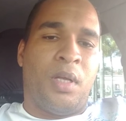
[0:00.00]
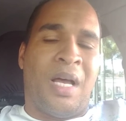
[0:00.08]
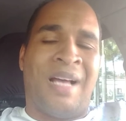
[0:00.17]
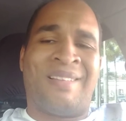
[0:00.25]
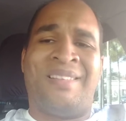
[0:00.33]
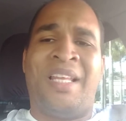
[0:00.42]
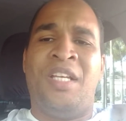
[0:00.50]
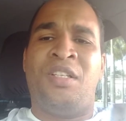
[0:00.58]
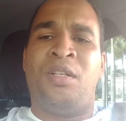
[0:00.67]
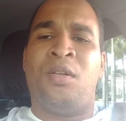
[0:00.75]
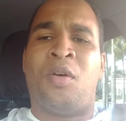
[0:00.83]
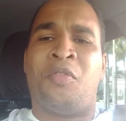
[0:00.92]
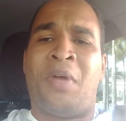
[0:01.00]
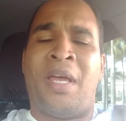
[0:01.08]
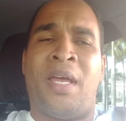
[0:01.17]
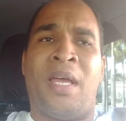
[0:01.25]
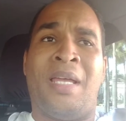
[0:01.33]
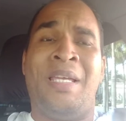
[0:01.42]
Atende no,
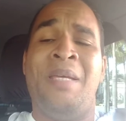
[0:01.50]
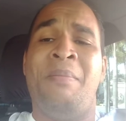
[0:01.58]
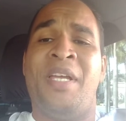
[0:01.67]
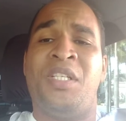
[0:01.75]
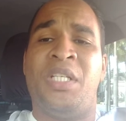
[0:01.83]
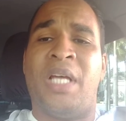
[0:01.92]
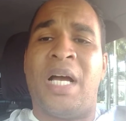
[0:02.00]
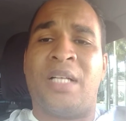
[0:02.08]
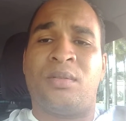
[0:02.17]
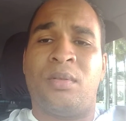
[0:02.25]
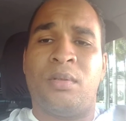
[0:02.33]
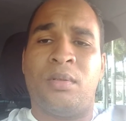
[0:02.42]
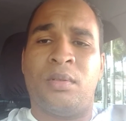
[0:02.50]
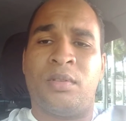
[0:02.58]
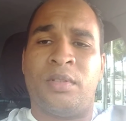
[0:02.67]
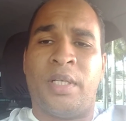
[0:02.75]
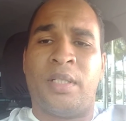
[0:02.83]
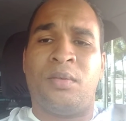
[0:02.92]
é, imediato,
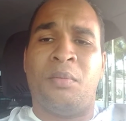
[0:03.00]
certo?